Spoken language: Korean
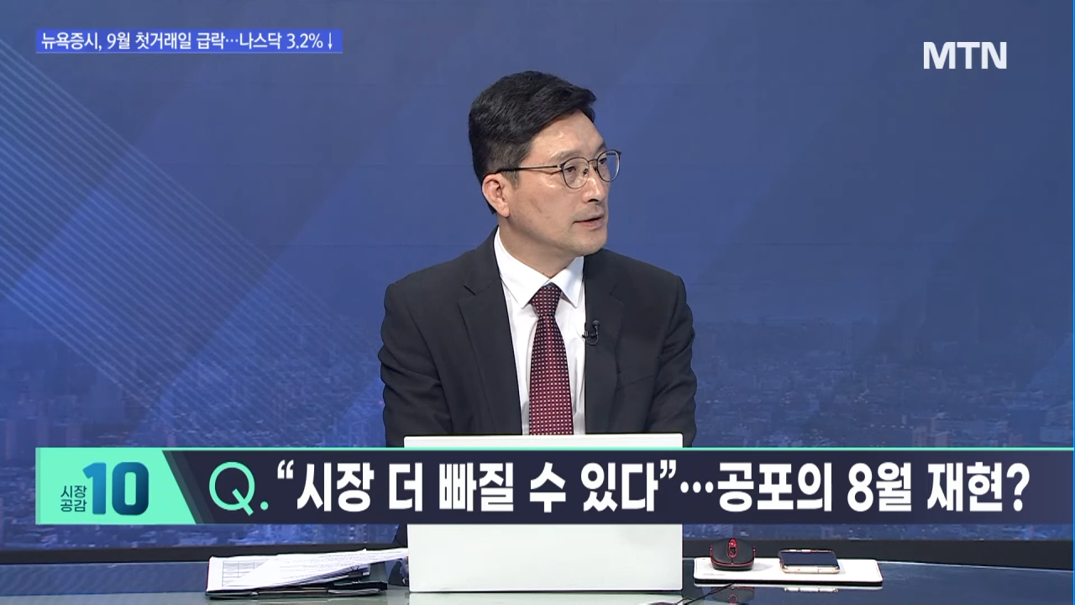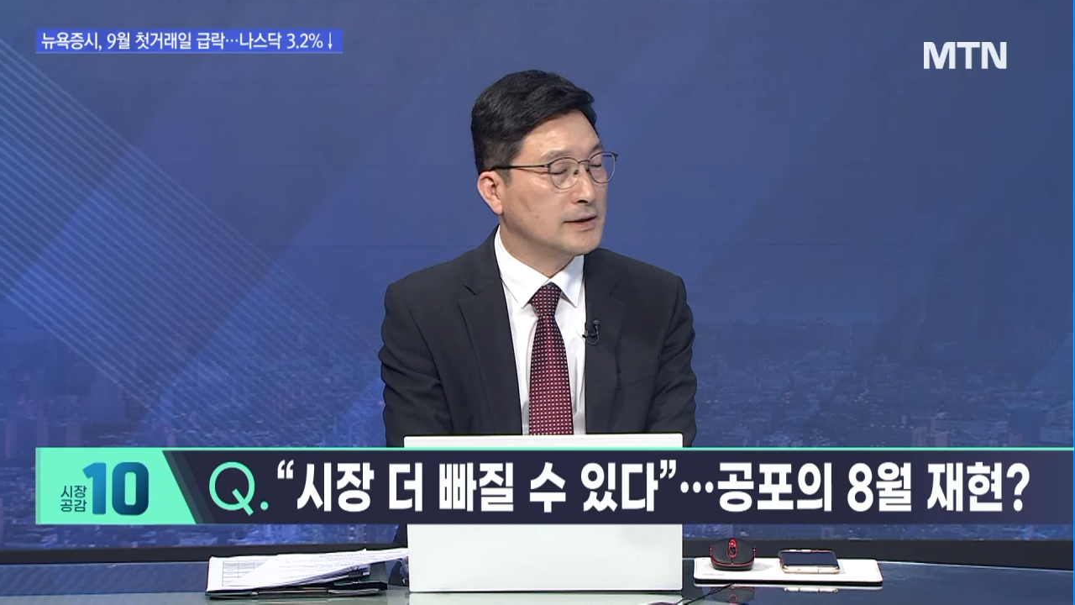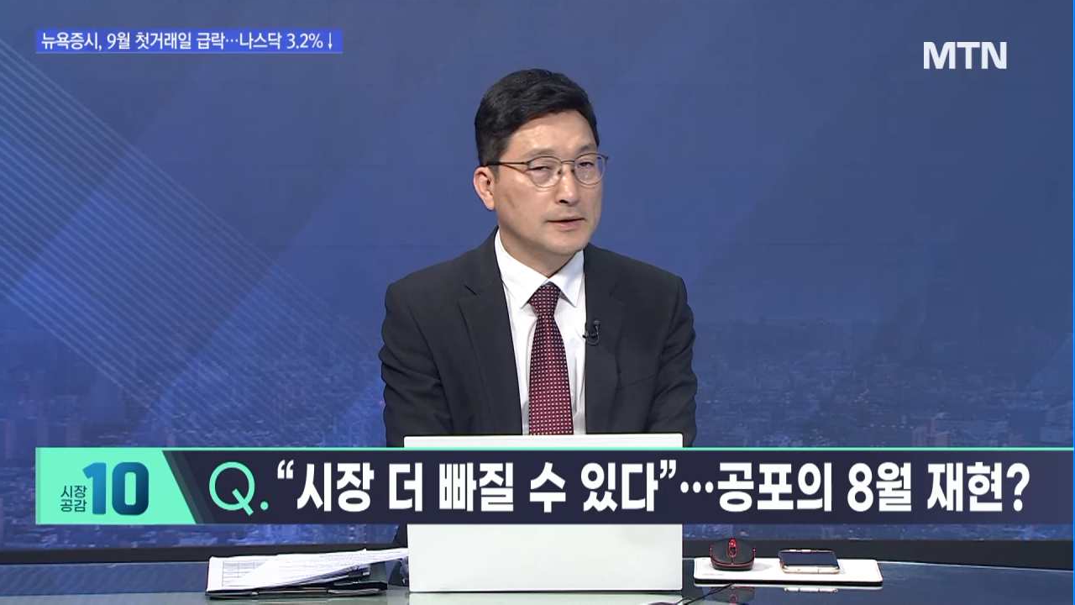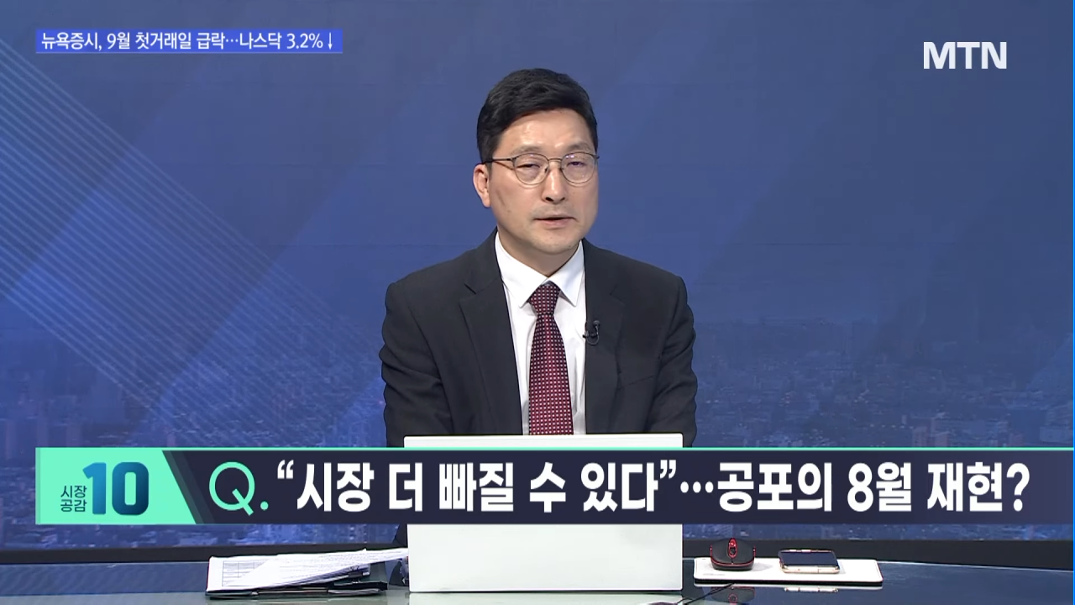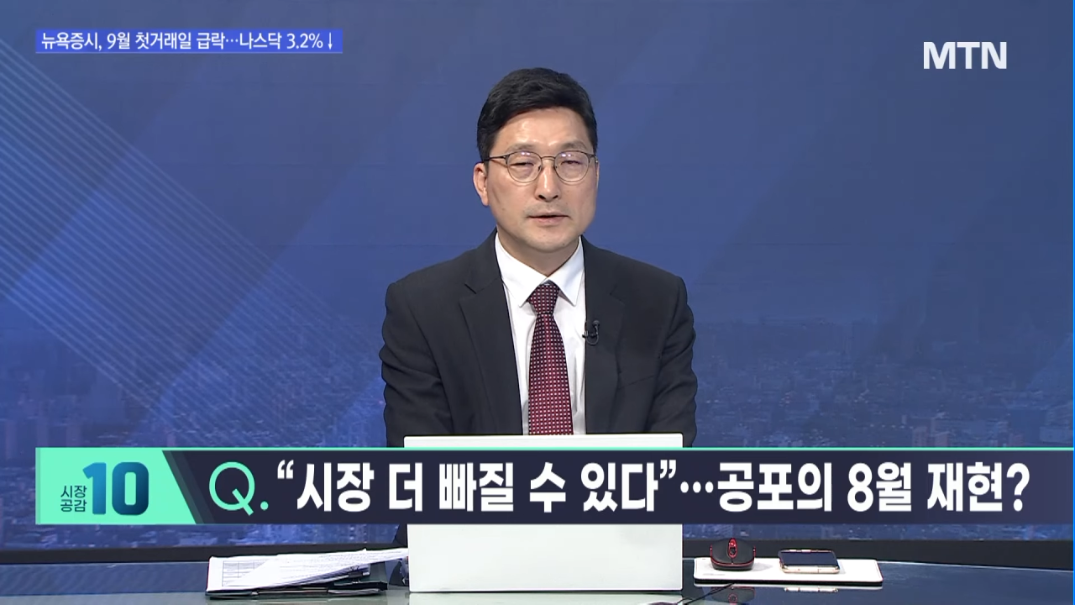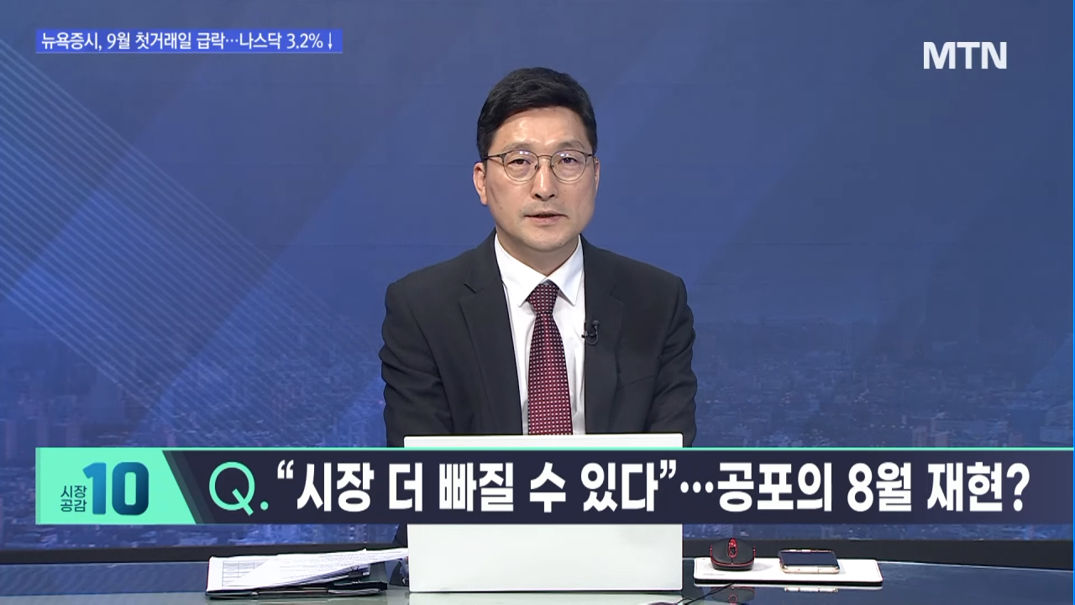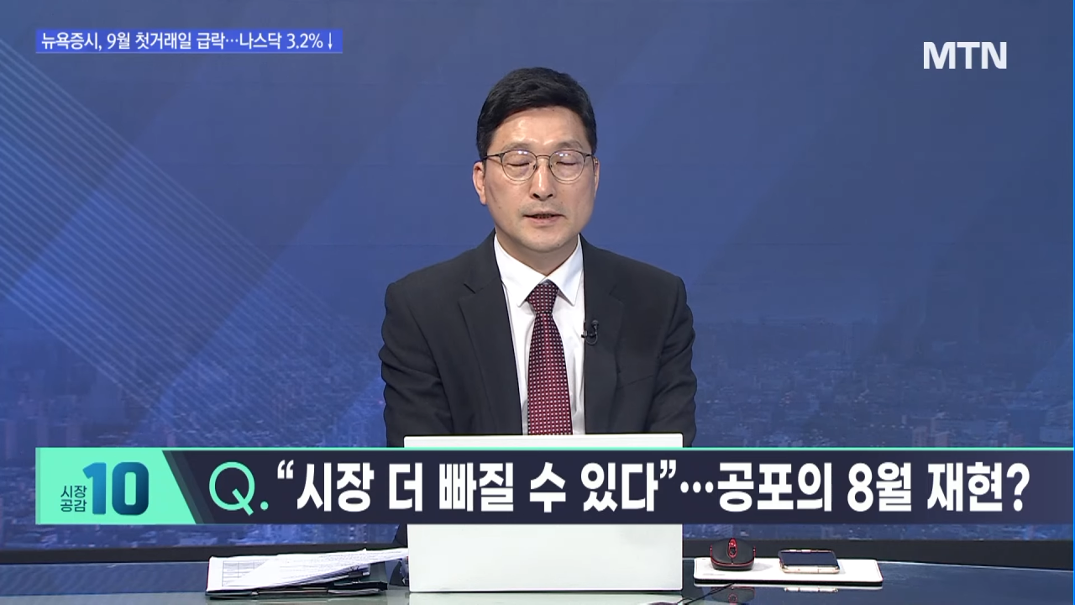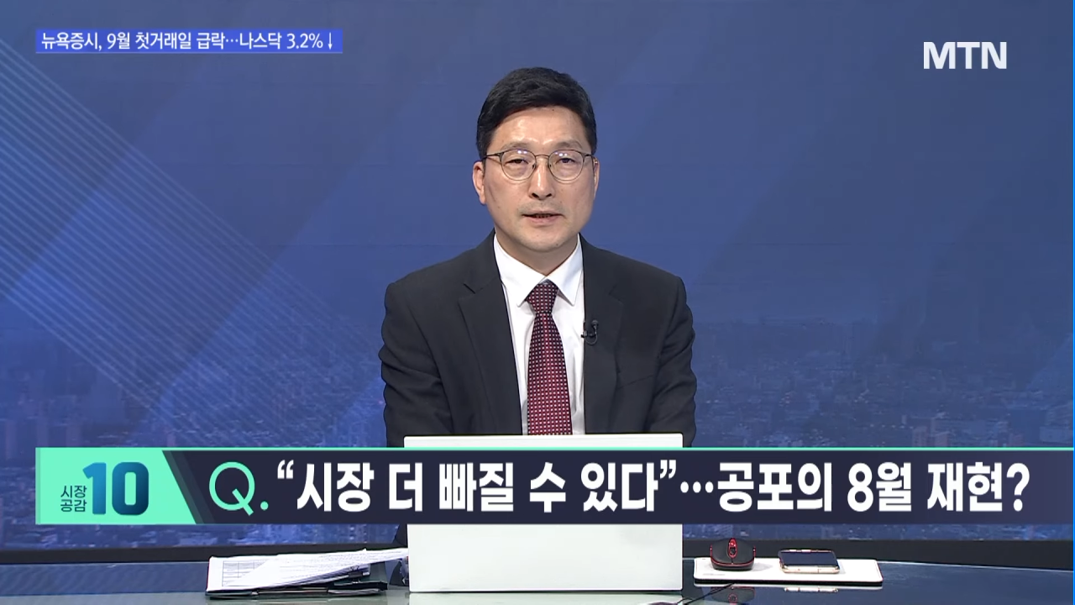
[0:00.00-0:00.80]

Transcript: 2차 전지에